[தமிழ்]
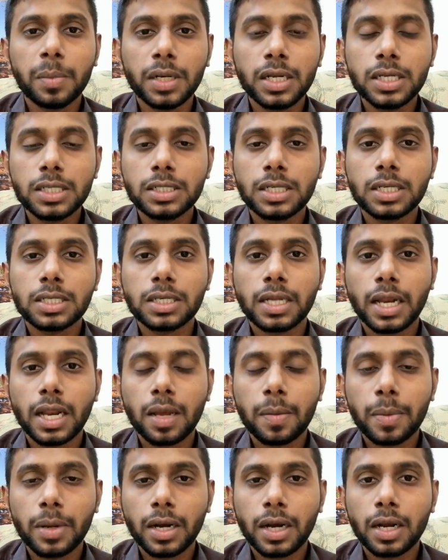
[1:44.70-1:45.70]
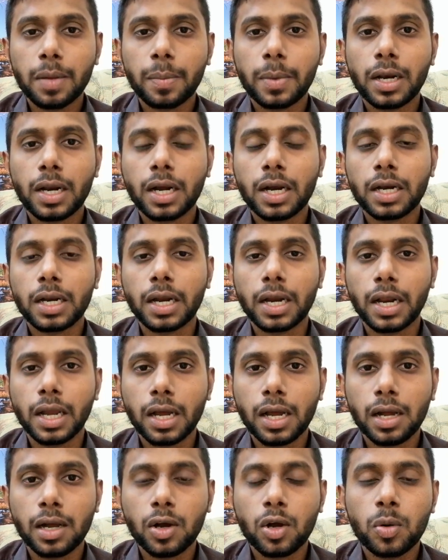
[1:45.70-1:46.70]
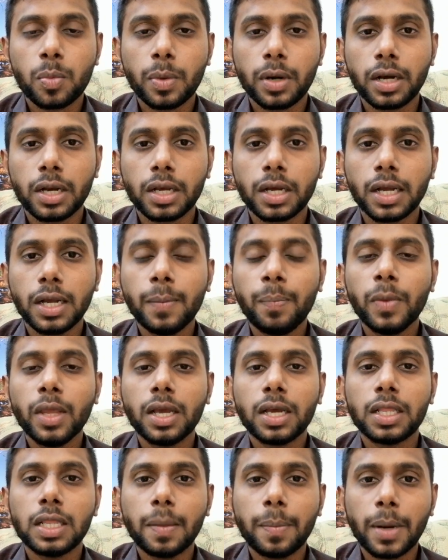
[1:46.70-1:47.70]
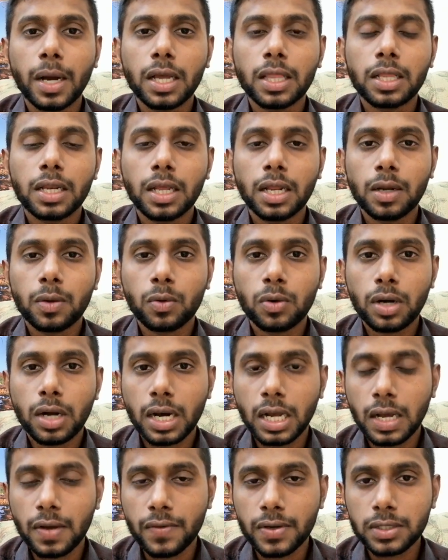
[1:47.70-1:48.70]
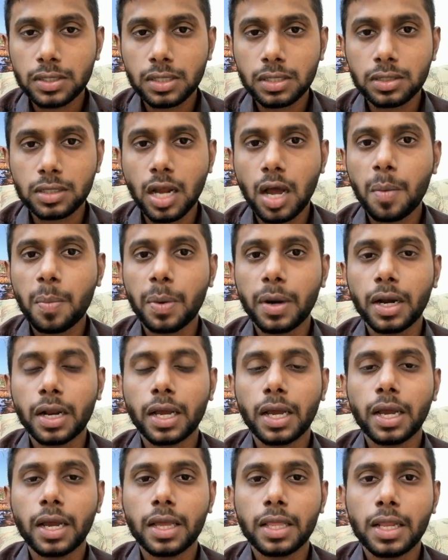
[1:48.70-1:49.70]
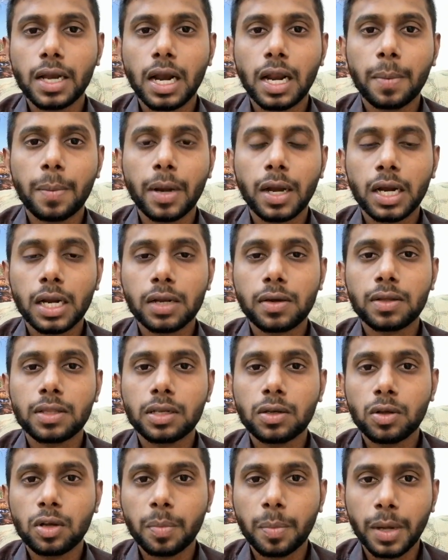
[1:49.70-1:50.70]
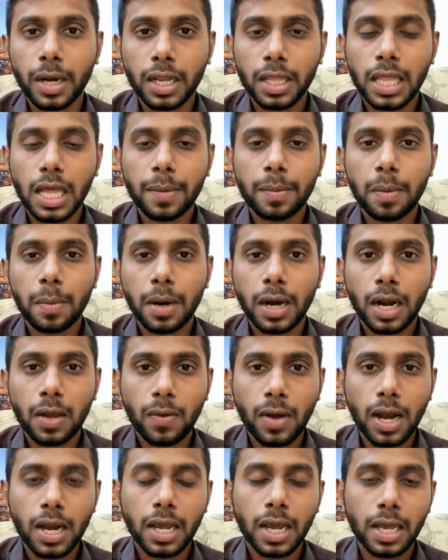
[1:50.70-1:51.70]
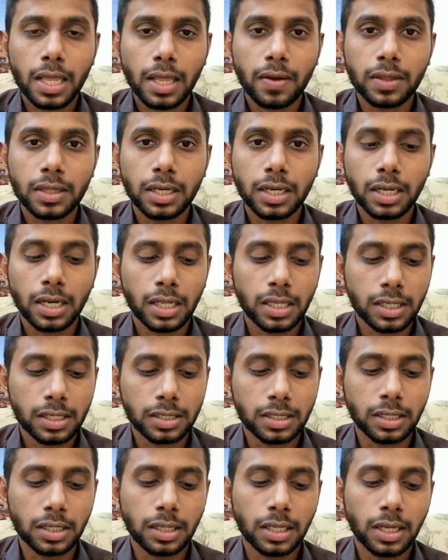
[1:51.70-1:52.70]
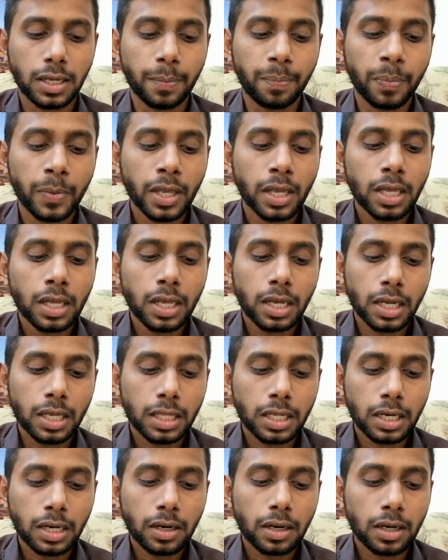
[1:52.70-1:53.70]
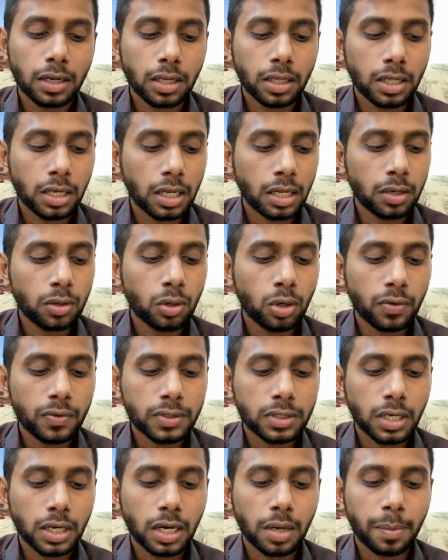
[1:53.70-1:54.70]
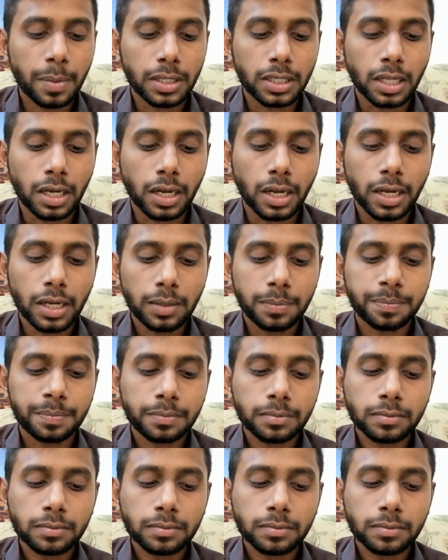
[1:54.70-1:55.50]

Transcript: மினிஸ்டர்ஸ் நிறைய பேர் என்ன பண்ணுறாங்கன்னு கேட்டாக்கா கவர்மெண்ட்டுக்கு இந்த பகுதி நேர ஊரடங்கை ஃபஸ்ட்டு ஸ்டாப் பண்ணுங்கள் இதனால் மக்களுக்கு வந்துட்டு ஒரு பரிதாபமான வாழ்க்கை தான் வந்துட்டு இருந்துகிட்டு இருக்குது இதற்கு இதில் இன்னொரு விஷயம் என்னென்னு பார்த்தாக்கா